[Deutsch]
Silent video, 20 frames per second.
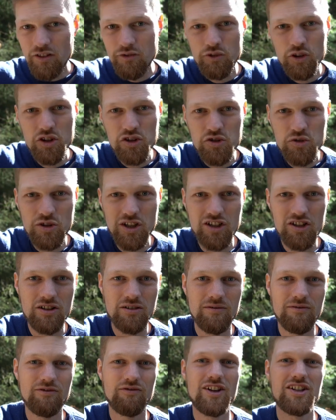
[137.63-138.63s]
Würdest du den
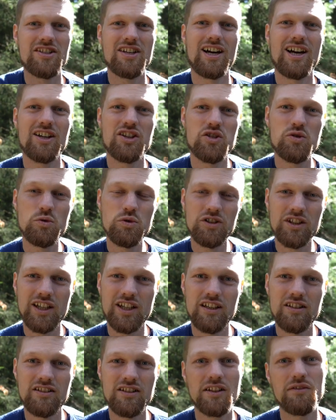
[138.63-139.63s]
Wasserhahn
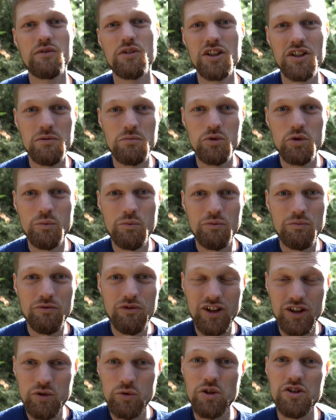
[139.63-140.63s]
zudrehen, dann würden die Blumen
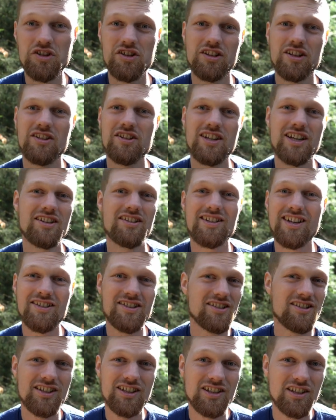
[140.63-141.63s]
verdursten. Das heißt, das
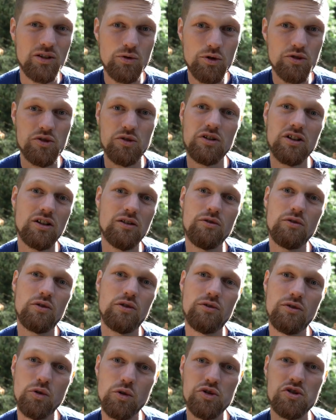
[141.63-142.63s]
ist nicht die Lösung, die
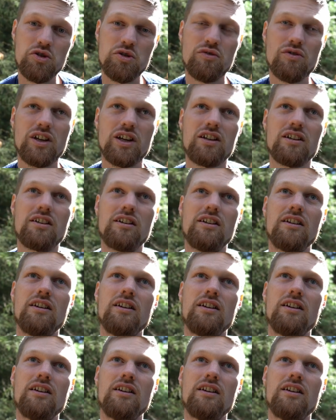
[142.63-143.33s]
Gefühle loszuwerden.